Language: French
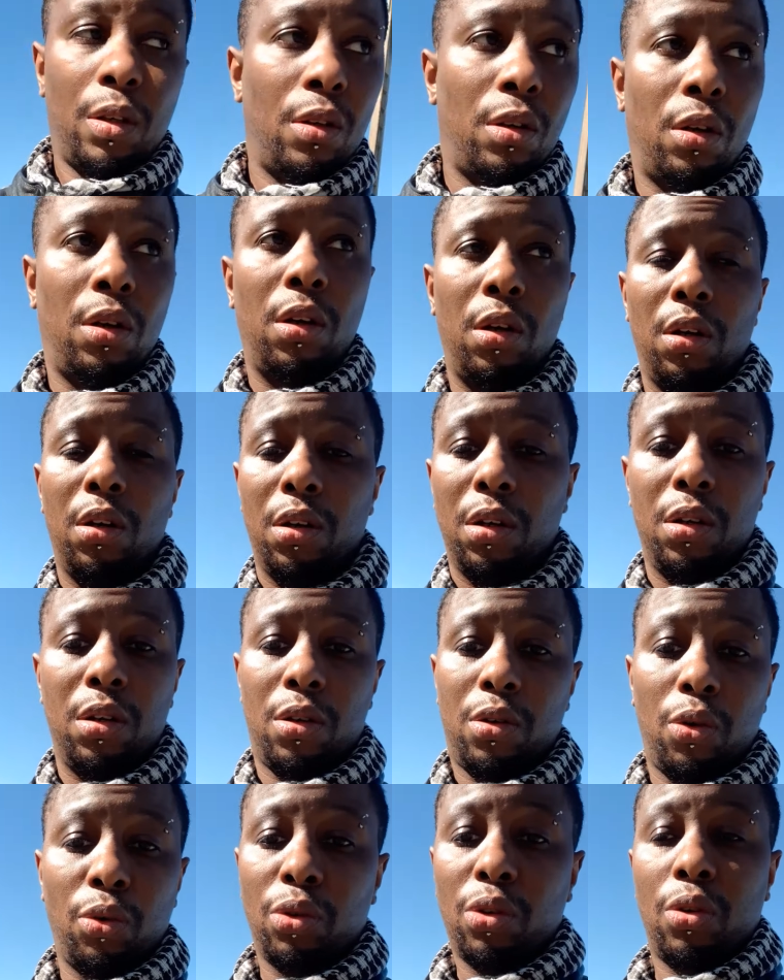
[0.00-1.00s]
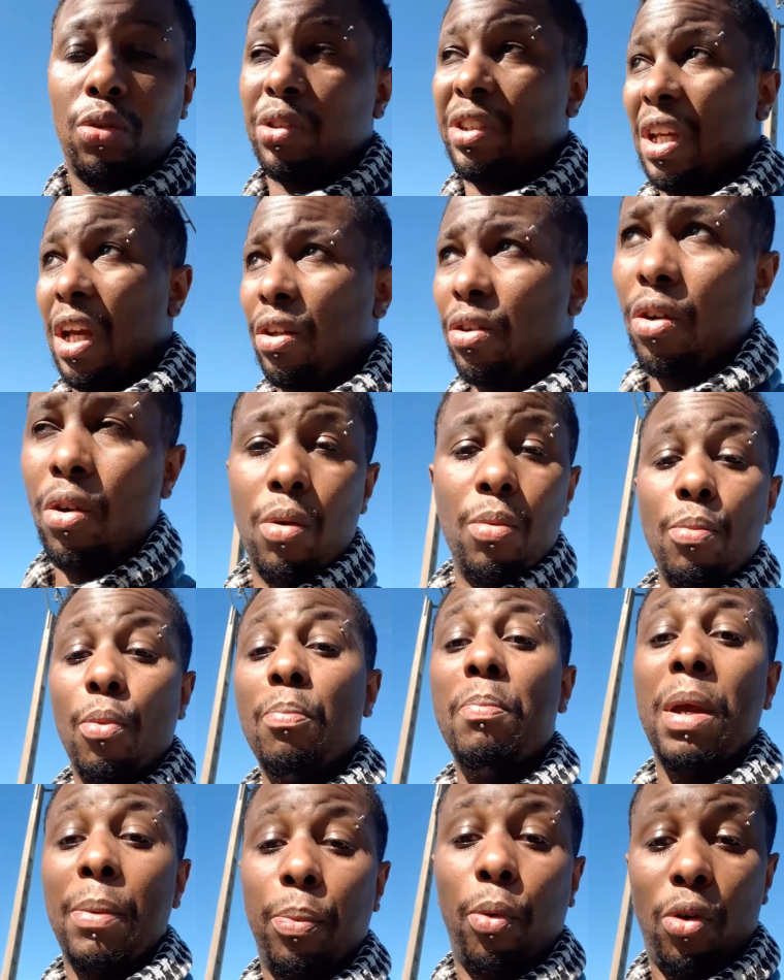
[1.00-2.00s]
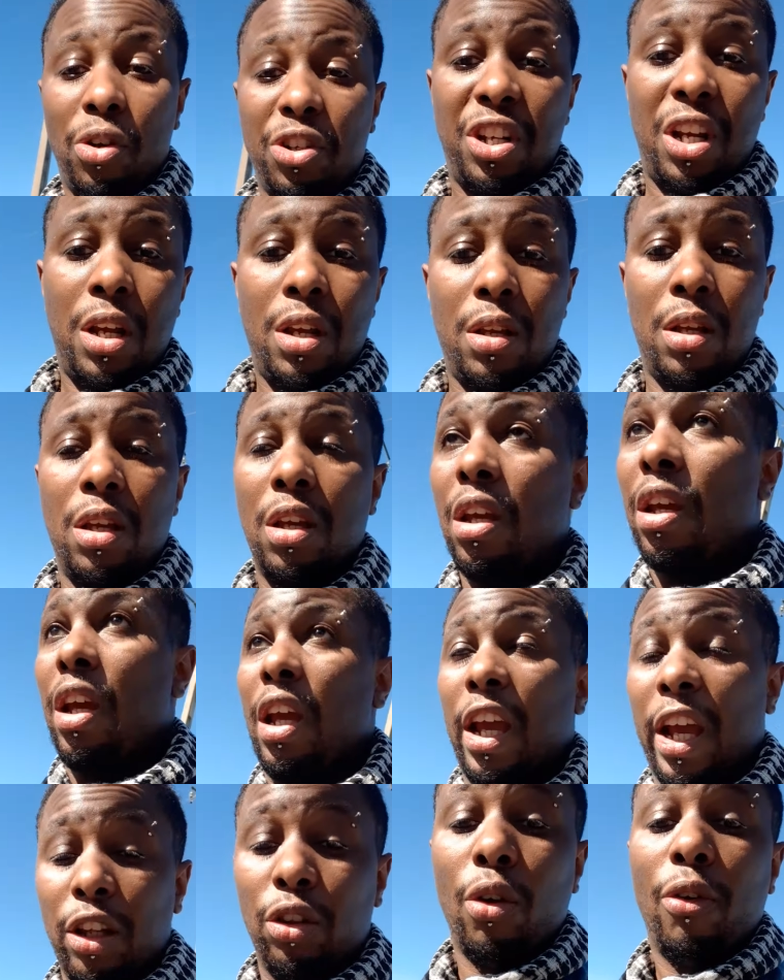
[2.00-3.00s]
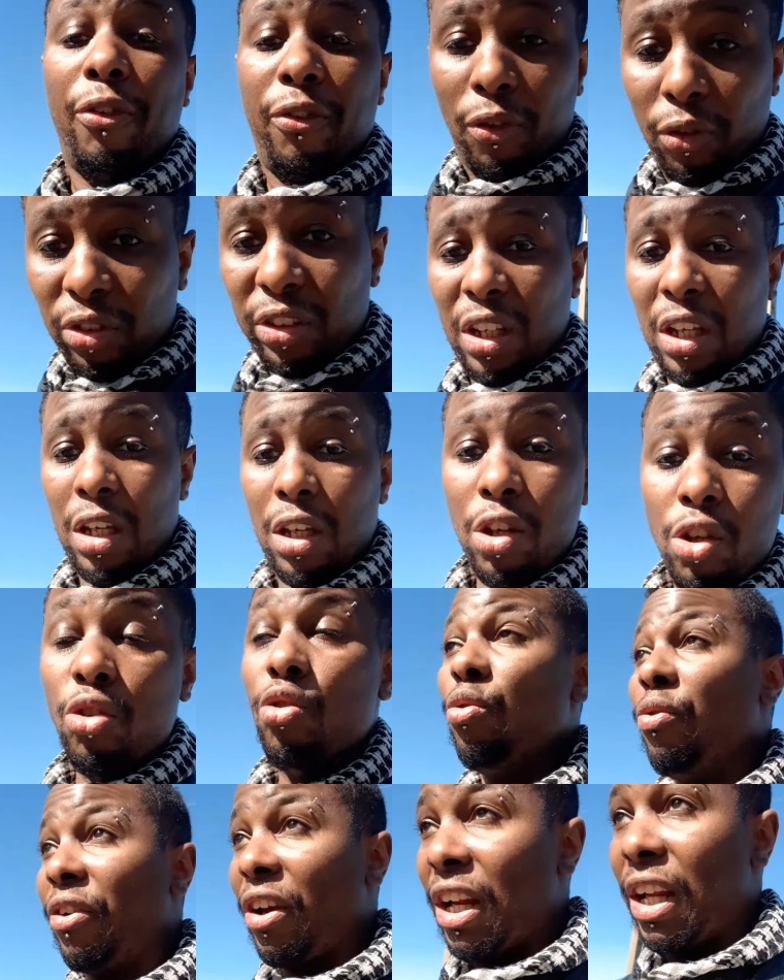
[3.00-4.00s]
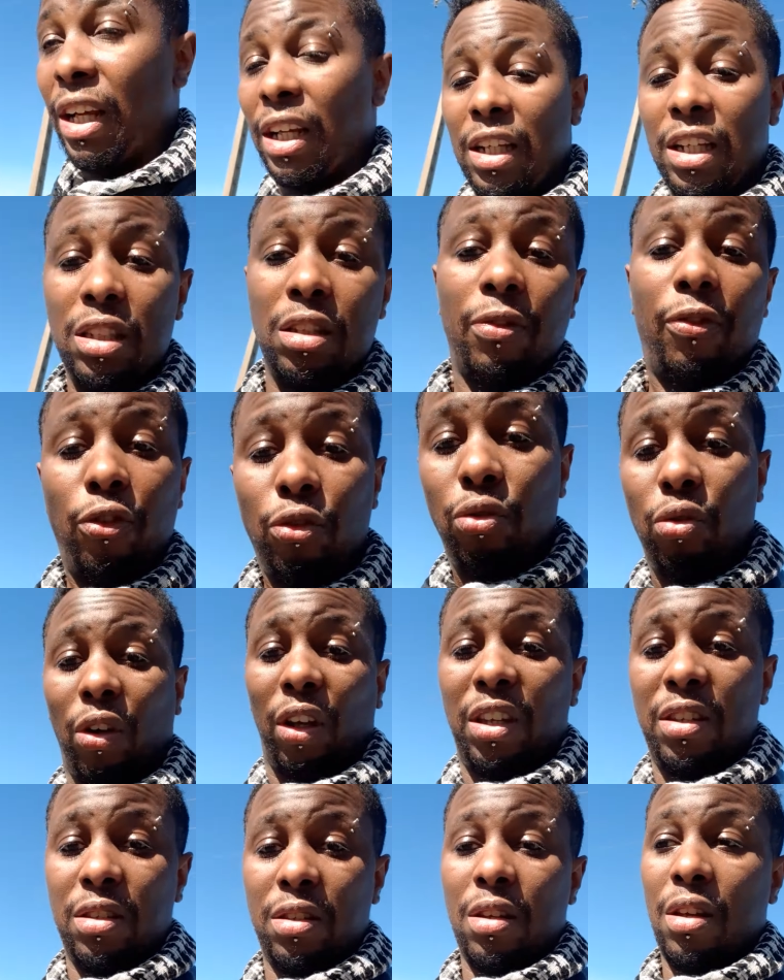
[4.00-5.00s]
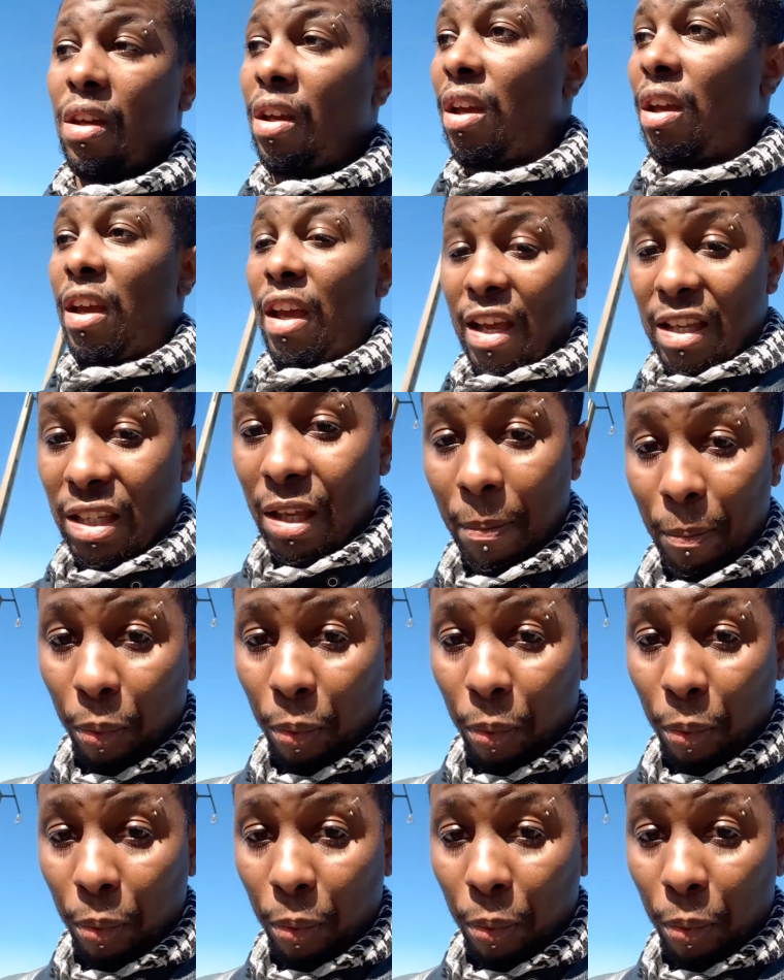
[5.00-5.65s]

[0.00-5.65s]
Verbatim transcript: euh, concernant mes projets est de fonder une nouvelle église futuriste. Et c'est